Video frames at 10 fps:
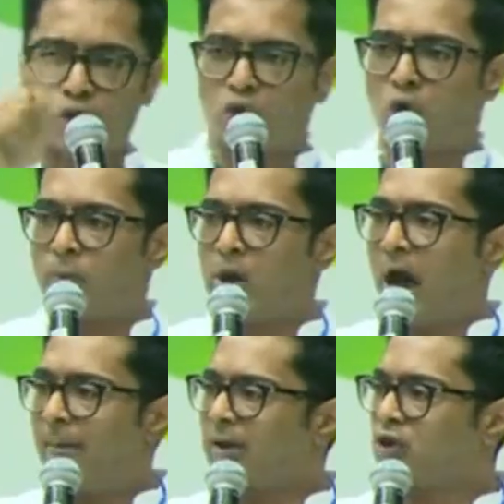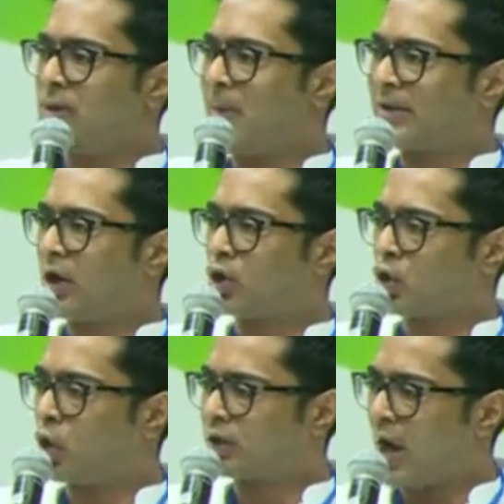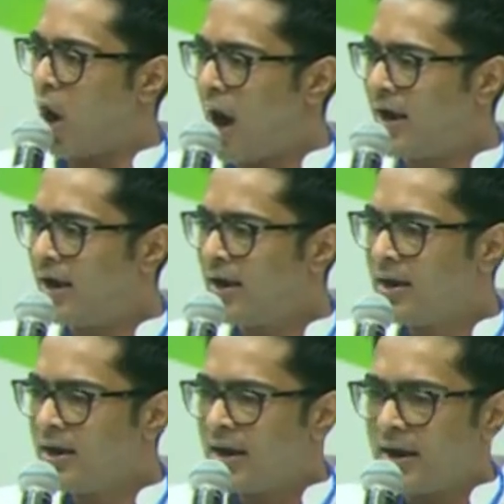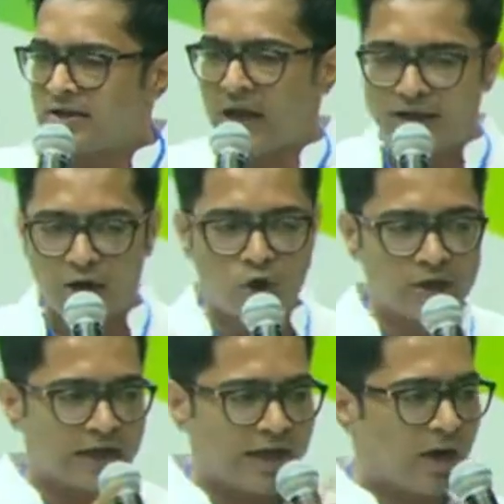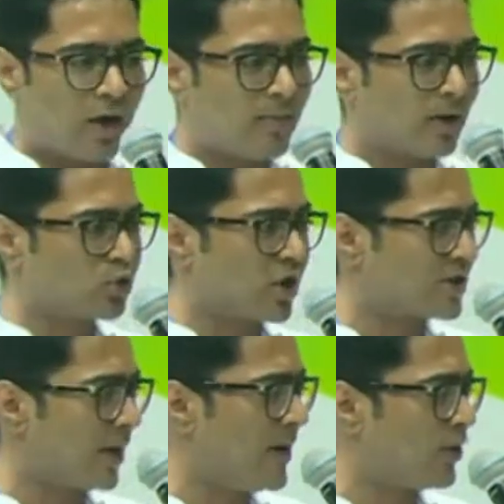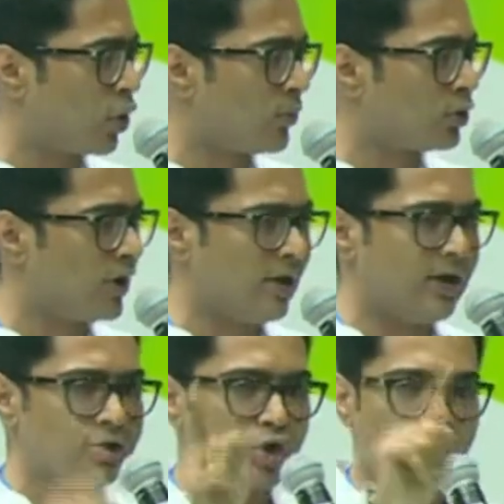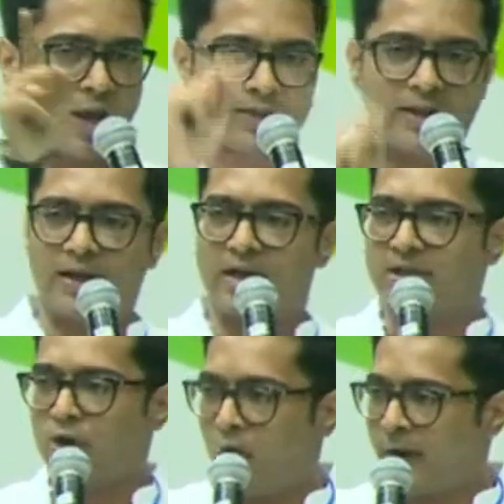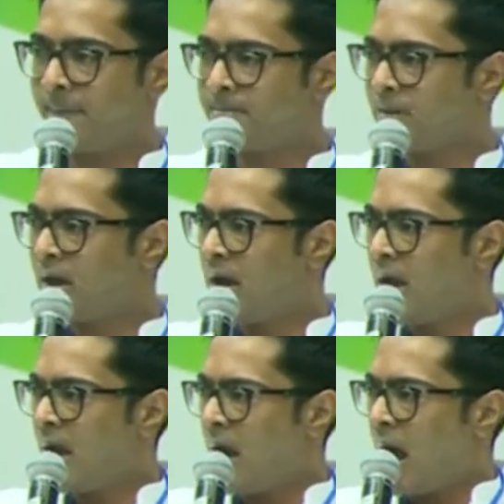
করবো না আমরা যদি মাথা নত করতে হয় সাধারণ খেটে খাওয়া মানুষের সামনে করব দিল্লির জল্লাদদের কাছে নয় আর